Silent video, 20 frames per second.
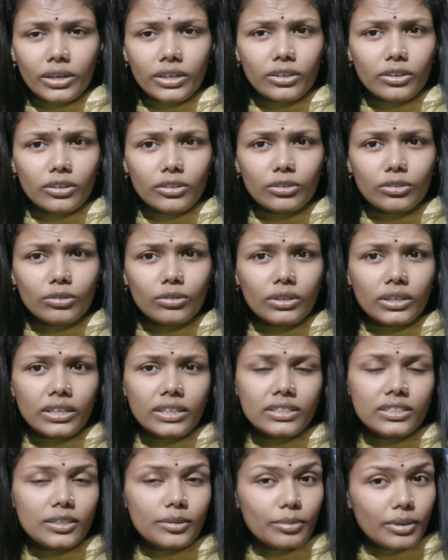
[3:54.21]
হোক না
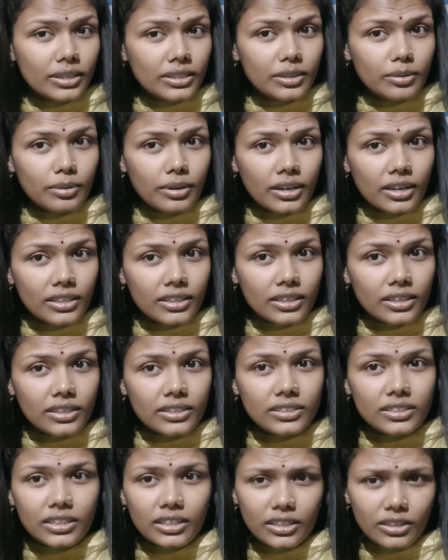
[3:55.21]
কিন্তু
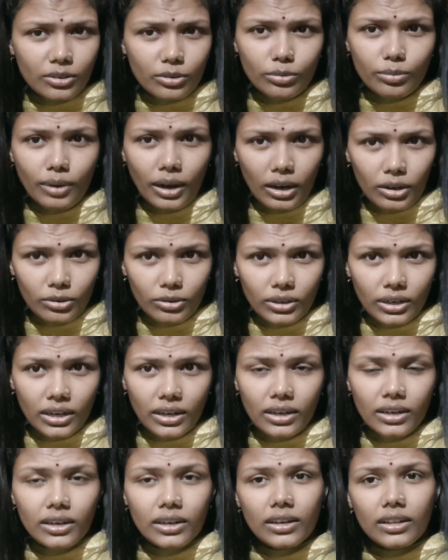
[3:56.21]
আমি সারা জীবন তার
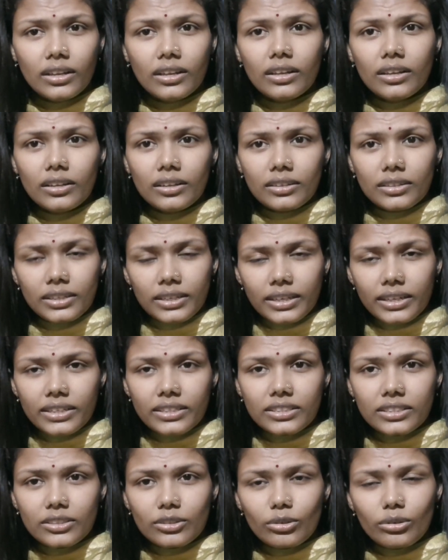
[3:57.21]
সাথে হেসে
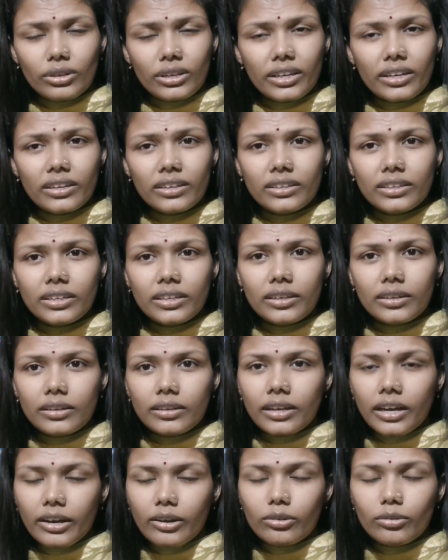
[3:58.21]
গেলে কাটিয়ে দিতে পারবো
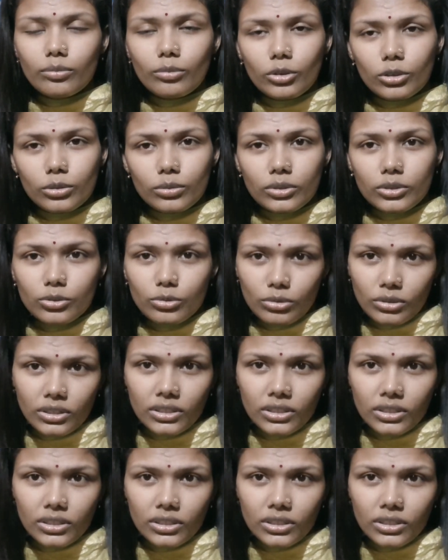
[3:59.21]
কিন্তু সেই যাকে